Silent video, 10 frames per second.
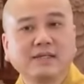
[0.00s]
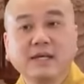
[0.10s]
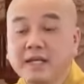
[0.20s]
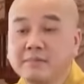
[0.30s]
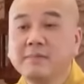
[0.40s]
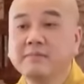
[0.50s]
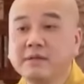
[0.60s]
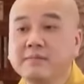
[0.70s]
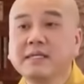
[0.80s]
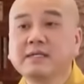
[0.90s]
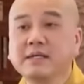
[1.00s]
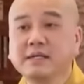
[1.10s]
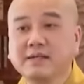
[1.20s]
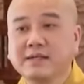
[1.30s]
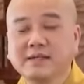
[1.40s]
cho nên mình mới biết
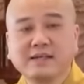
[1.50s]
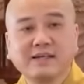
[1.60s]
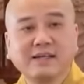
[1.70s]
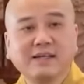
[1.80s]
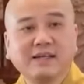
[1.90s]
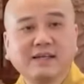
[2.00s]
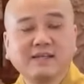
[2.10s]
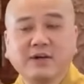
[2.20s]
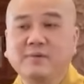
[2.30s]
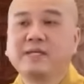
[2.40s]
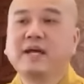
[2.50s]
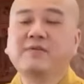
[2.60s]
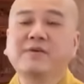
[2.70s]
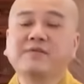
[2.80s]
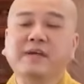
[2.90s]
rồi bây giờ
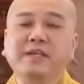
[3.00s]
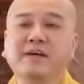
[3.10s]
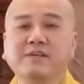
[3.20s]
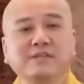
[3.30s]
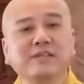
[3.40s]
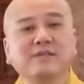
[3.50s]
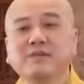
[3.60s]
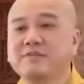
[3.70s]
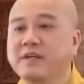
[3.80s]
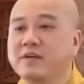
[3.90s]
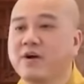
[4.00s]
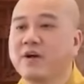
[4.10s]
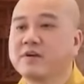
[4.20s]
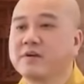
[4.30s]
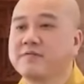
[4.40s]
quý vị như hồi xưa quý vị
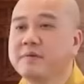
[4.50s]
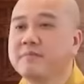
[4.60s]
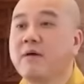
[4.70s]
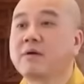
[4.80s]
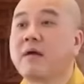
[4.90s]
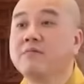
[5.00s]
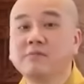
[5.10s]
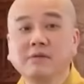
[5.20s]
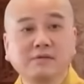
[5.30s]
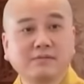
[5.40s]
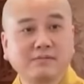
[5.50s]
coi phim bao công đó,